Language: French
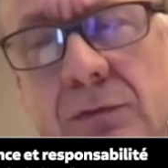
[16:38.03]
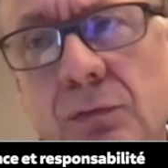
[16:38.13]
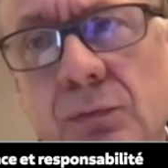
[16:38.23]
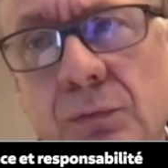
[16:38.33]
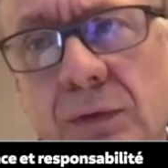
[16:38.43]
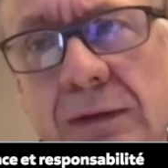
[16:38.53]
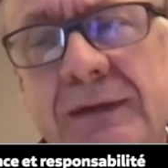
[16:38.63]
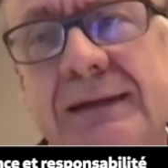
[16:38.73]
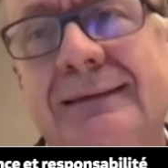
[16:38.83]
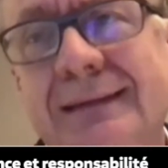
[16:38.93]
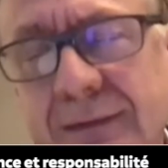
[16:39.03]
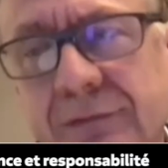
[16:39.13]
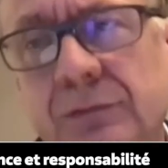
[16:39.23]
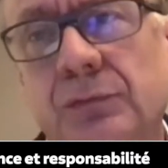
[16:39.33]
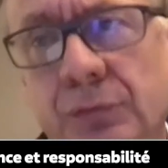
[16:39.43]
dont, les médias
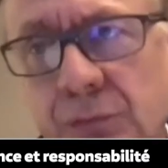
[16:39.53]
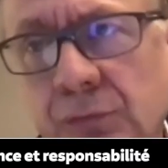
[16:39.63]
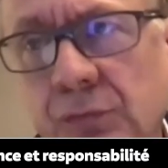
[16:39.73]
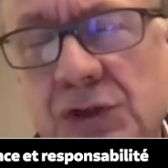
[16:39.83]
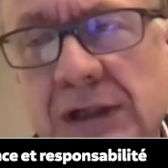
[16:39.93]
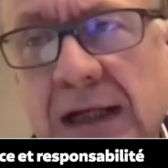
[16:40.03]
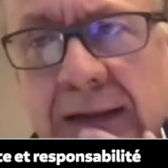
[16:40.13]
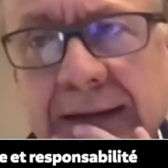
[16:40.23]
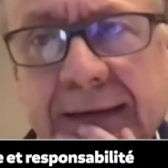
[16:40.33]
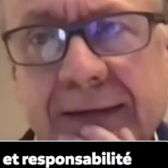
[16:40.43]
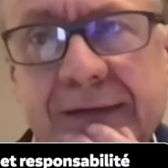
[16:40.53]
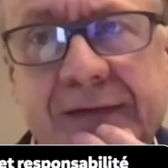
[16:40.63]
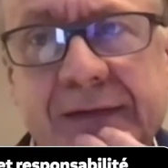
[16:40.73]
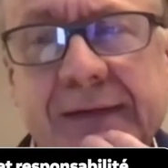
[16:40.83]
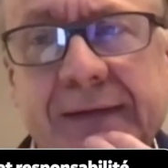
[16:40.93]
traitent de ce sujet-là,
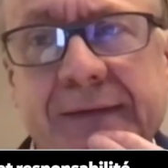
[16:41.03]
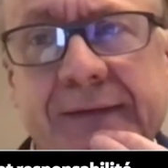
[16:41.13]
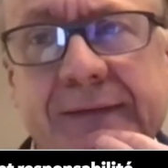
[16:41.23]
c'est,